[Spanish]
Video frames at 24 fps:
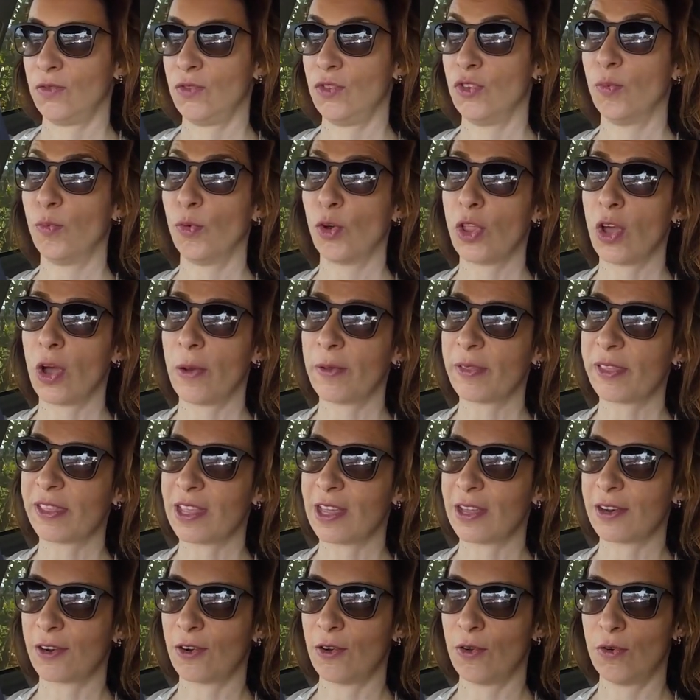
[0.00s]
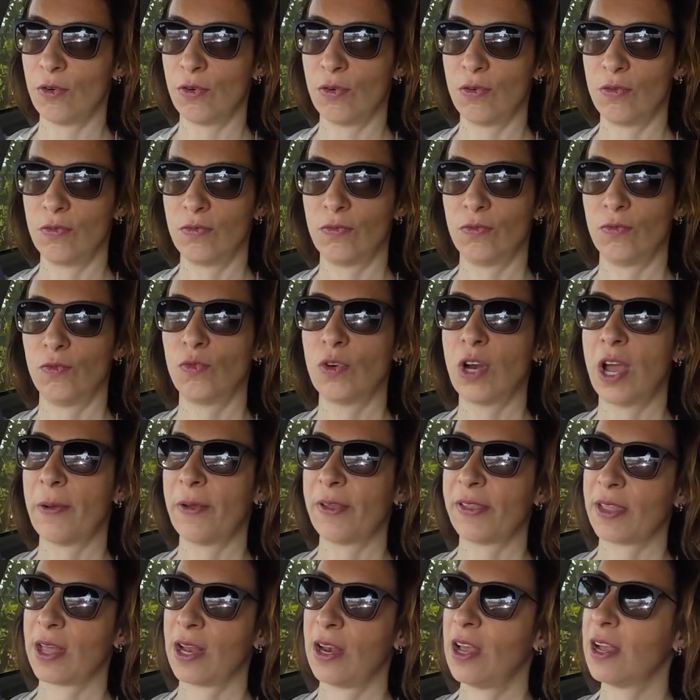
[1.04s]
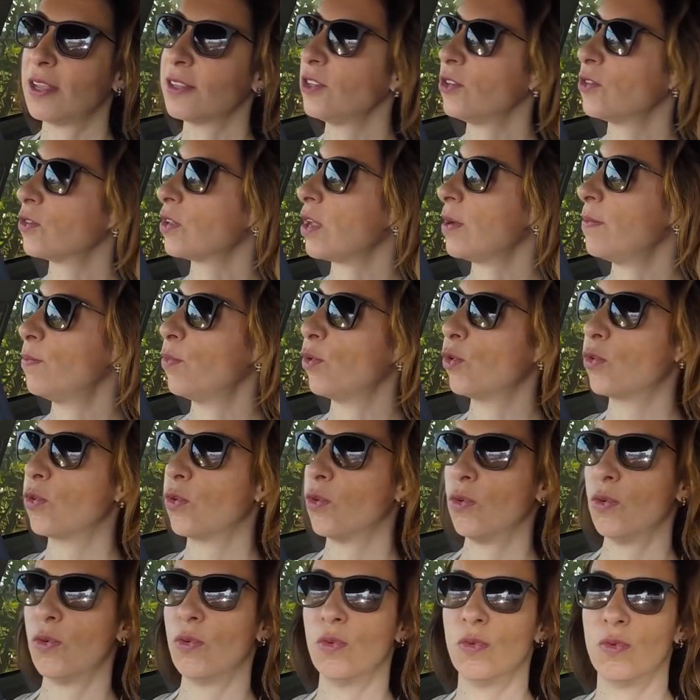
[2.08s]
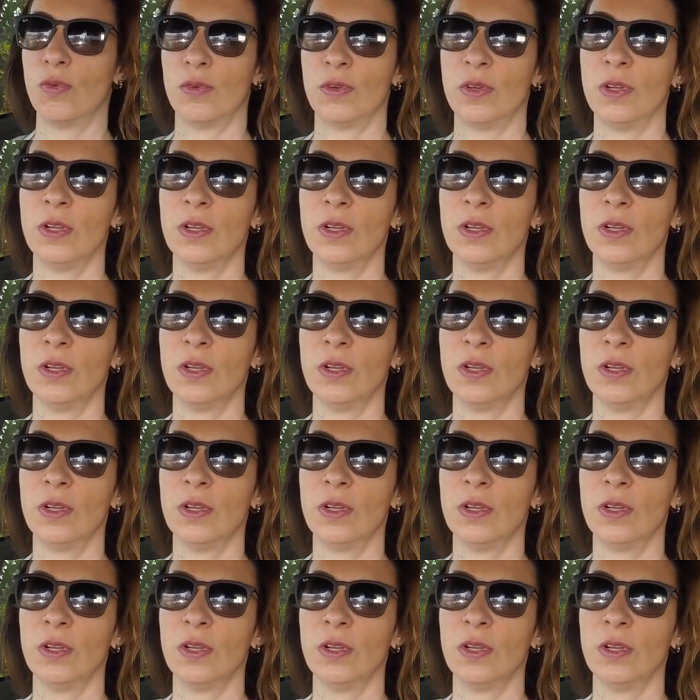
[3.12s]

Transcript: Yo puedo hacerlo una vez al año, tampoco,